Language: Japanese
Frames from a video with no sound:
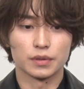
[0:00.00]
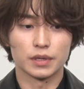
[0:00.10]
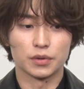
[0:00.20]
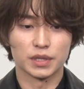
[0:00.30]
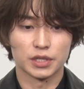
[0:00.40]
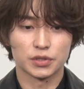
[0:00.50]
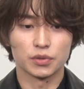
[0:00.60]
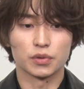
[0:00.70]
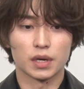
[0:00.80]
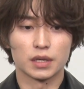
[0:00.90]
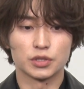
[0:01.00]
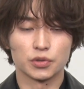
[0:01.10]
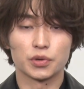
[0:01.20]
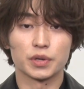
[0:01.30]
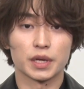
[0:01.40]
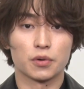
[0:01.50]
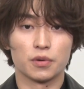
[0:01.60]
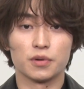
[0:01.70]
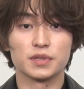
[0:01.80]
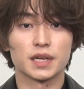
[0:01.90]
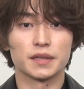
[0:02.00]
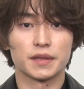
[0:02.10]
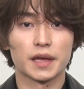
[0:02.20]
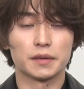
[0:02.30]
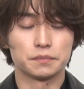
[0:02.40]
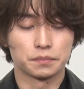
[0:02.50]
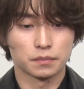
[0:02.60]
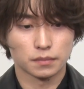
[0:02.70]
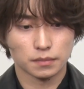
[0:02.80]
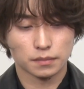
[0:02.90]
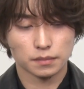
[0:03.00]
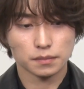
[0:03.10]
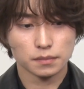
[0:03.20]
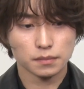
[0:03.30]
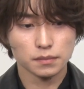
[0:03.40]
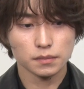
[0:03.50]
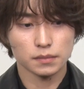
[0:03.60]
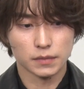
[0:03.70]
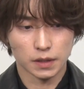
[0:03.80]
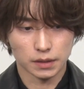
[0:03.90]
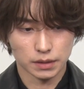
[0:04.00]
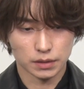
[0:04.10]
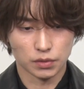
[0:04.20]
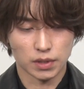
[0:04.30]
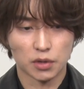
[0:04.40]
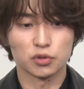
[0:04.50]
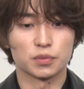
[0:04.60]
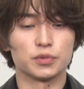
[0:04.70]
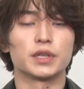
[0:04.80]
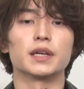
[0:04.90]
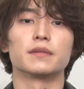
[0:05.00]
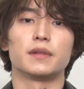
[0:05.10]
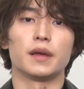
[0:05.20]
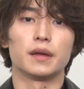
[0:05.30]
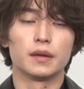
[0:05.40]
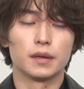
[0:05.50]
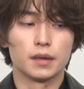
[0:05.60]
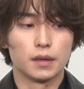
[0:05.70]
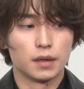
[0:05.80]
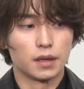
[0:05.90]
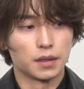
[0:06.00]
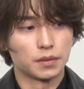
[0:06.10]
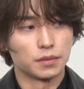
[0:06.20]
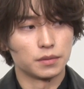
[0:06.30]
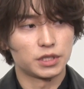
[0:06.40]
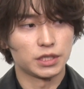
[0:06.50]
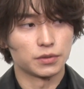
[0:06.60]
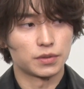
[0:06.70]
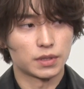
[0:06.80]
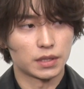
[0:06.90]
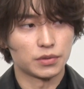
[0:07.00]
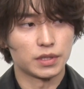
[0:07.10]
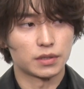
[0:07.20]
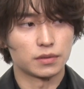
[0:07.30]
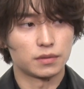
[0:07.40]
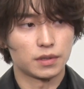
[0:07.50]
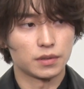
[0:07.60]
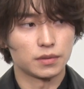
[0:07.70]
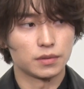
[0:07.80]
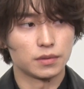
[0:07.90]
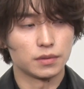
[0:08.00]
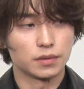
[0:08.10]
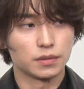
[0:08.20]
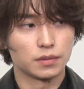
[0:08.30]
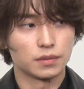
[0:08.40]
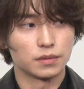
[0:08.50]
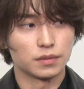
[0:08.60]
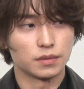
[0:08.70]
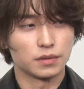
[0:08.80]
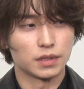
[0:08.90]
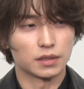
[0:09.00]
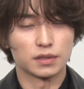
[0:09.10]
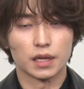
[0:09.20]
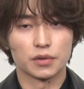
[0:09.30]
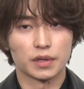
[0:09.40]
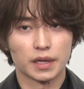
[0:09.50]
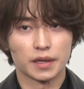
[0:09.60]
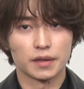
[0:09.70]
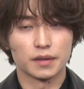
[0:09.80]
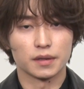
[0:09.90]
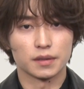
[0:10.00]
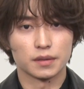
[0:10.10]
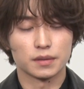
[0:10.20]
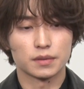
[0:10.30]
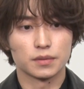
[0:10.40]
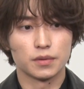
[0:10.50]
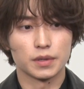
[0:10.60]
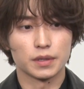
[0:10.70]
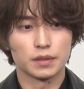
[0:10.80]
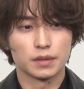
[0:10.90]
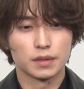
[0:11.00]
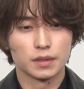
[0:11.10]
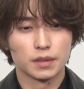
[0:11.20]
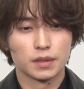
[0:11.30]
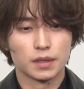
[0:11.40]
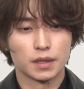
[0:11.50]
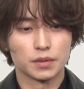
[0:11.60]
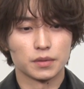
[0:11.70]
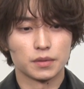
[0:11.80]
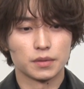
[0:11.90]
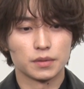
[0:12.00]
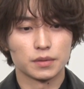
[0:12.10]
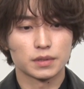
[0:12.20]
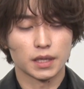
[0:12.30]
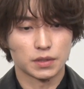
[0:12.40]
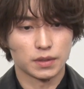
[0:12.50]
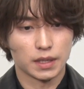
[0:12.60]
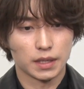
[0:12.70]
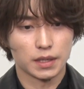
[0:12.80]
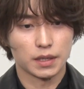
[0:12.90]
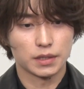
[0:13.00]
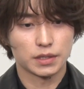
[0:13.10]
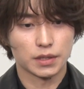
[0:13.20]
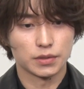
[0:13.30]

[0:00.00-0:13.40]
いろんな人とか状況に翻弄されてなんかその過去と向き合ってあの芯を貫いていくっていう役なのでなんかすごいあの撮影して